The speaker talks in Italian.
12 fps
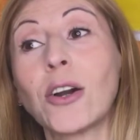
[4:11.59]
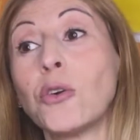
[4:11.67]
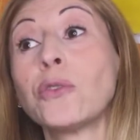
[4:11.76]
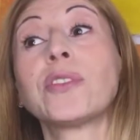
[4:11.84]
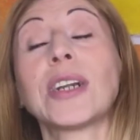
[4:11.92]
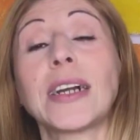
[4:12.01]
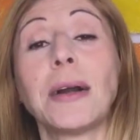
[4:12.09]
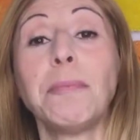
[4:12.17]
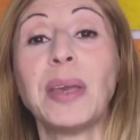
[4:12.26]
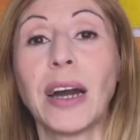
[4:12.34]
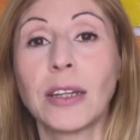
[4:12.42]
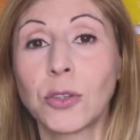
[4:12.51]

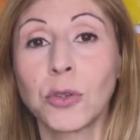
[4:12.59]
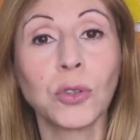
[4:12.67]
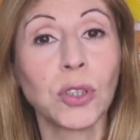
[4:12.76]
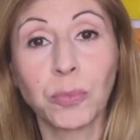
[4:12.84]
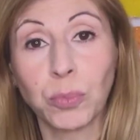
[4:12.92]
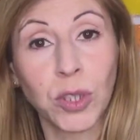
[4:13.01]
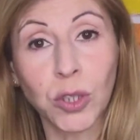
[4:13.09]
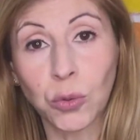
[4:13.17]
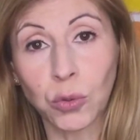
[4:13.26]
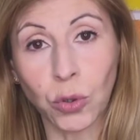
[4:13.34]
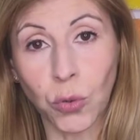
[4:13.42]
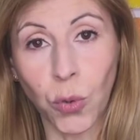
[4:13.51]
contraccambiato di, di
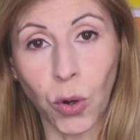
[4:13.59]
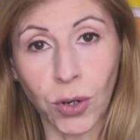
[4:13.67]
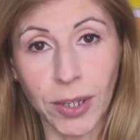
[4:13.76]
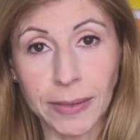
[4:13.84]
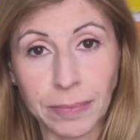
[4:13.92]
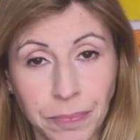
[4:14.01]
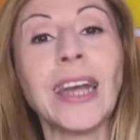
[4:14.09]
tutto cuore.